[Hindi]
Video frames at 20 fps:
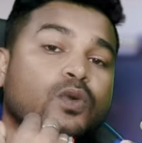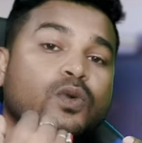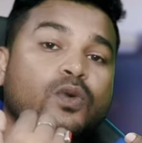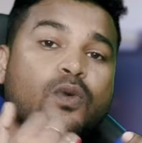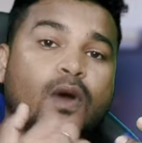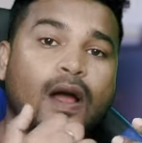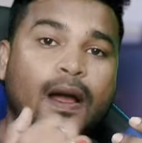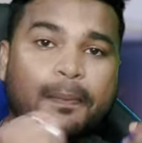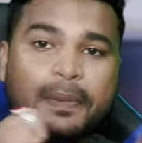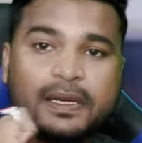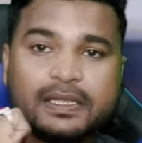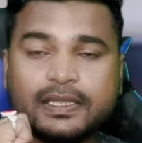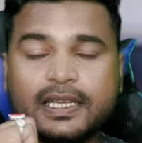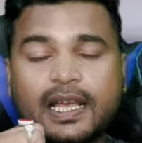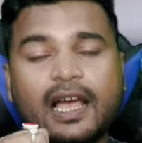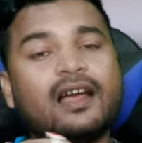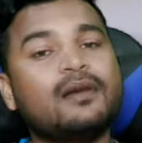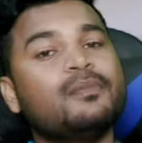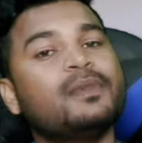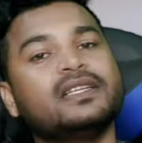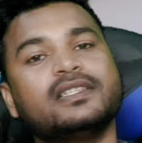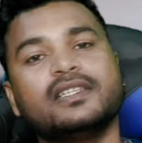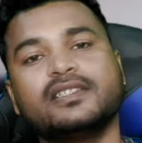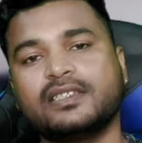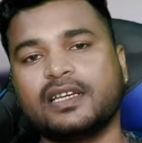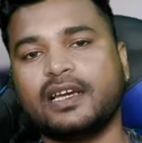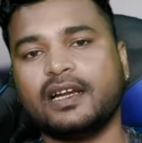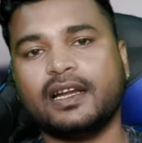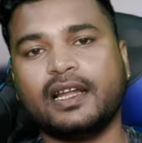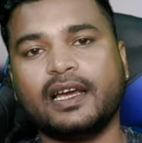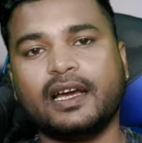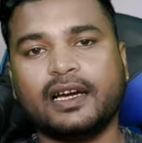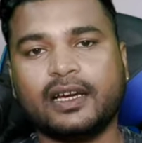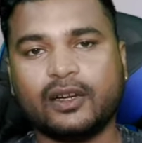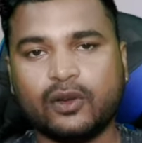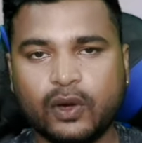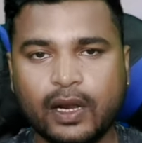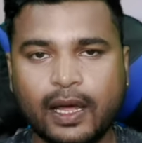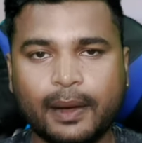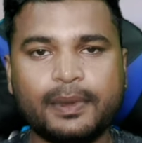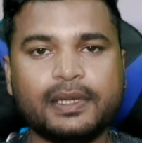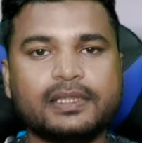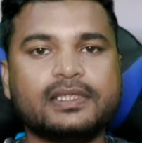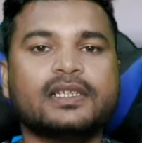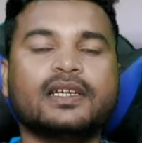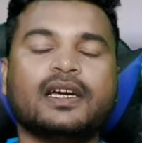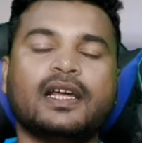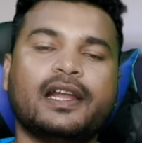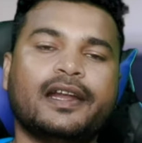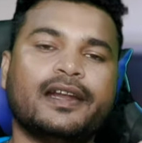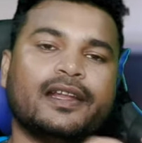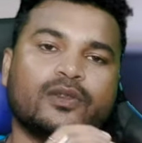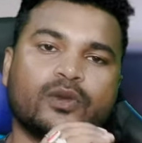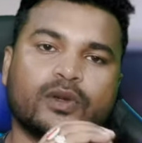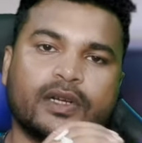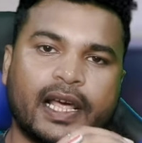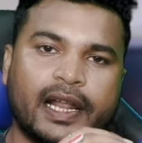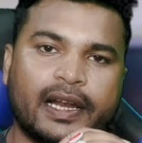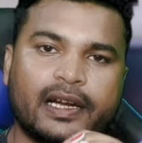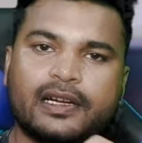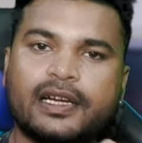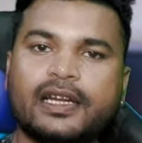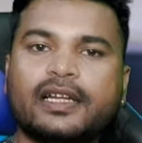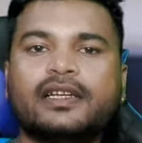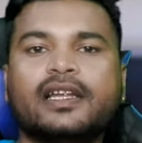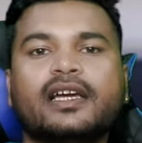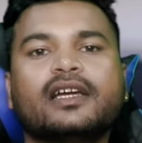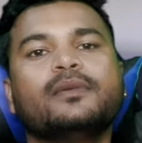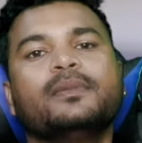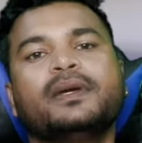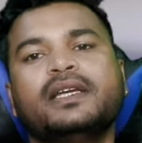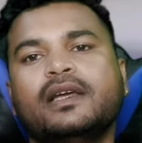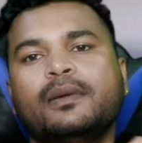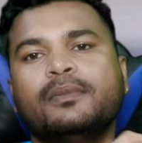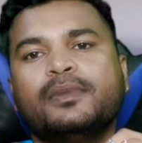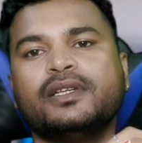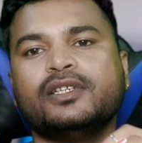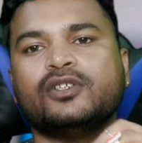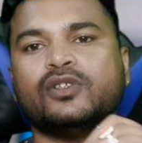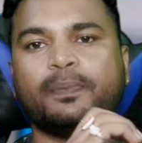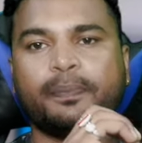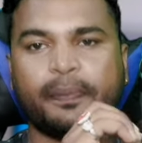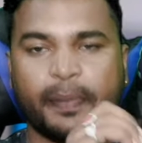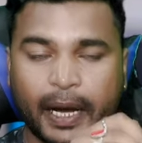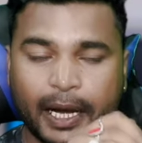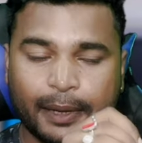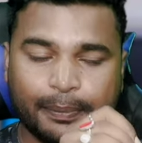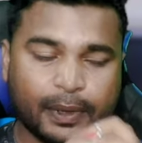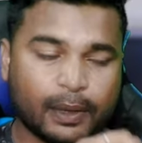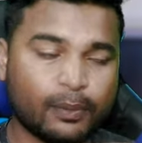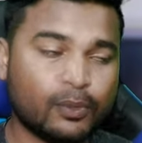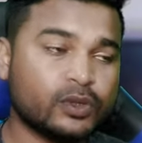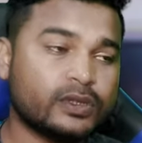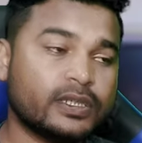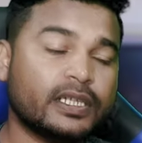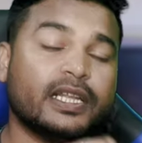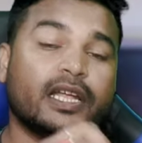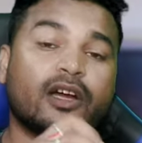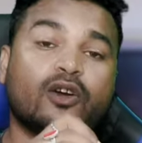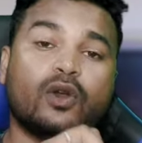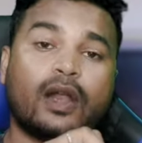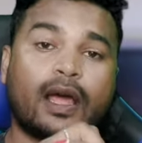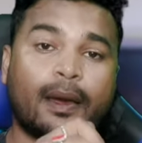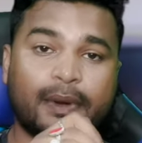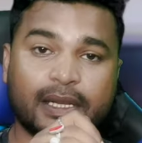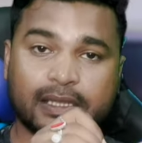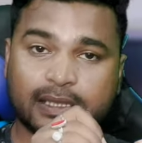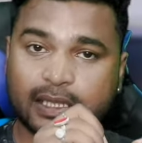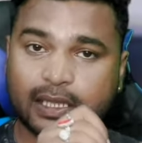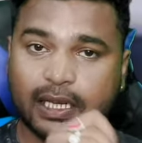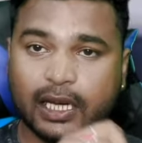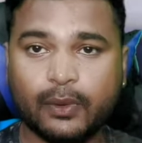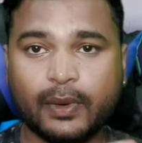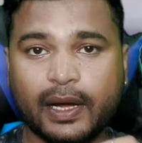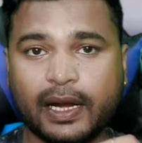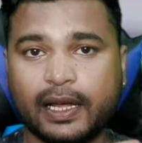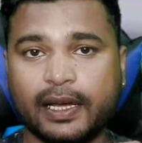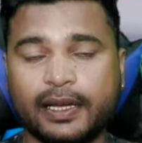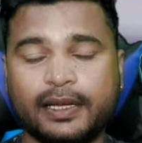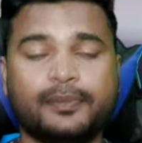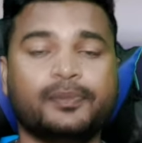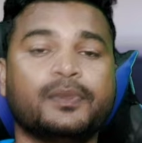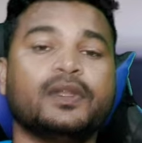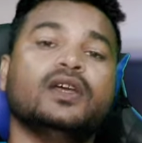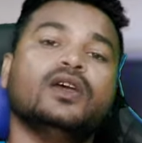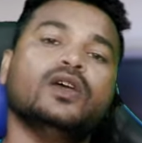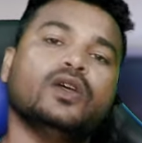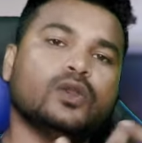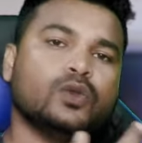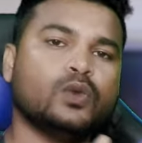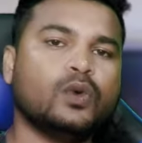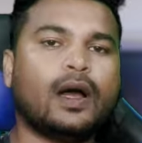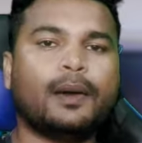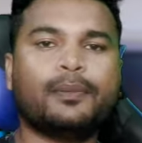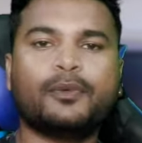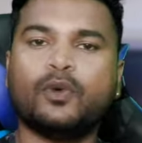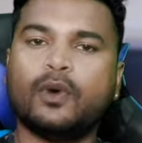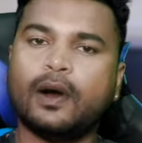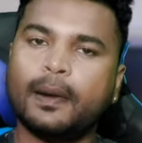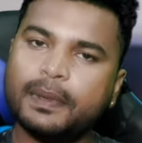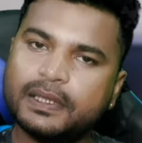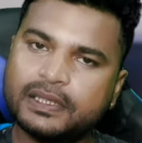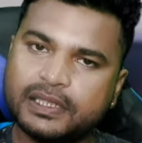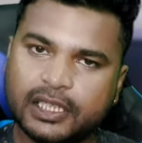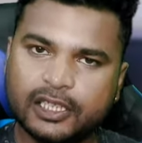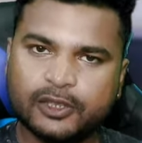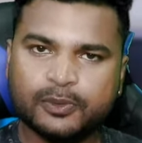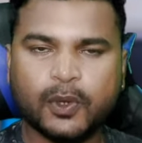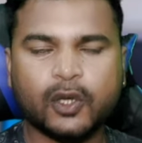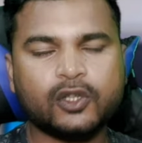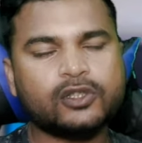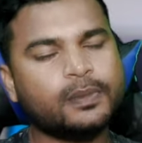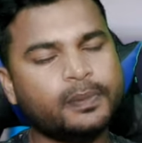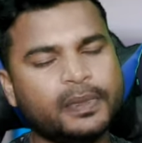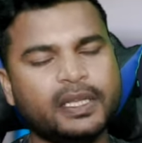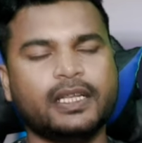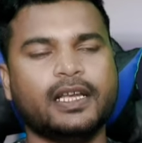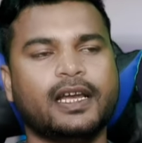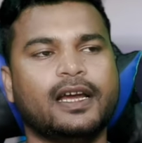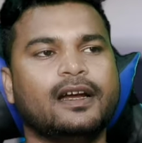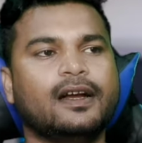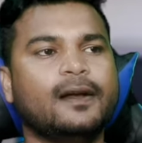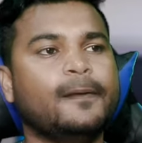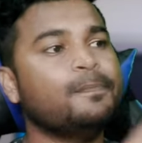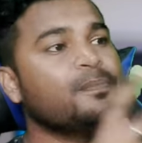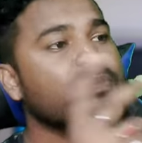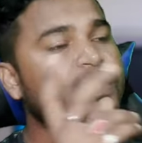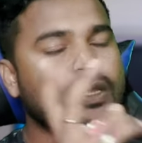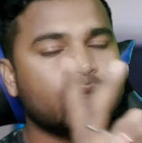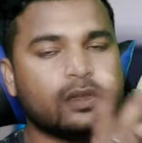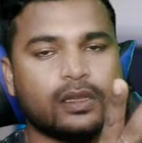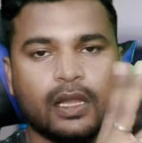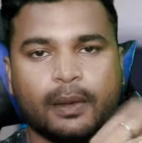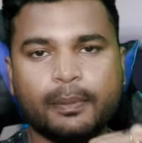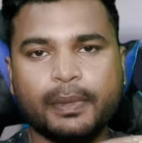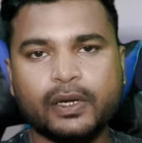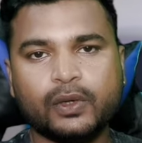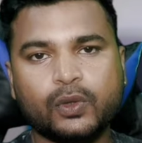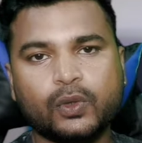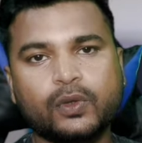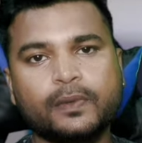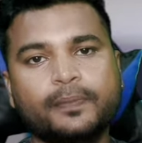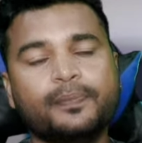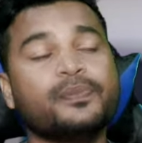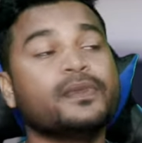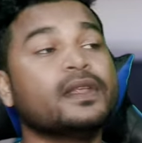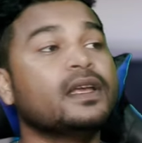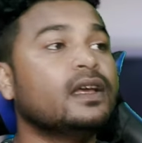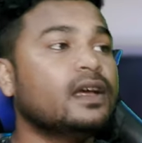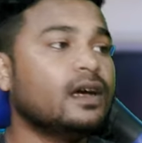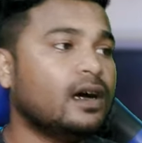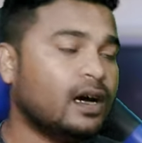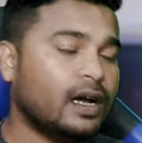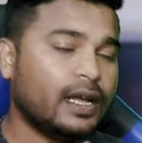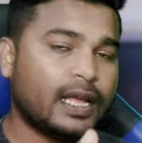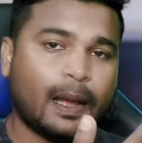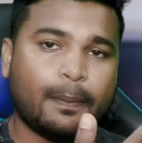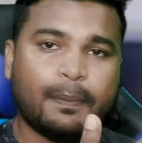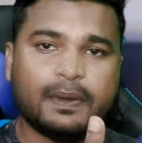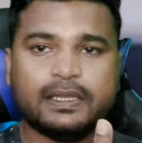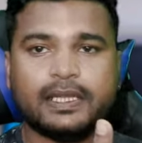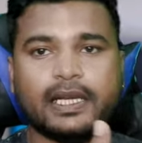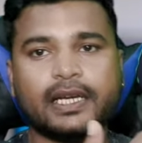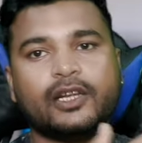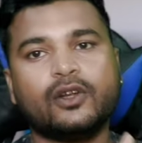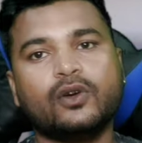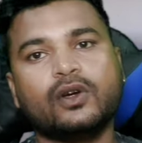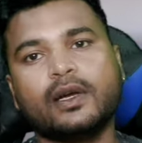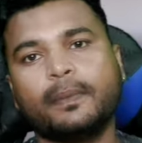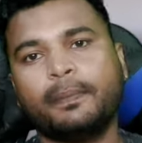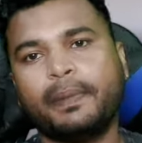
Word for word: तो वहाँ पर क्या मैसेज करना है अगर कोलैबोरेशन कराना है तो डायरेक्ट लिखना है कि भैया मुझे पेड प्रमोशन या कोलैबोरेशन करवाना है तो आपको वहाँ पर रिस्पॉन्स मिल जाएगा नंबर टू यहाँ पर देख रहे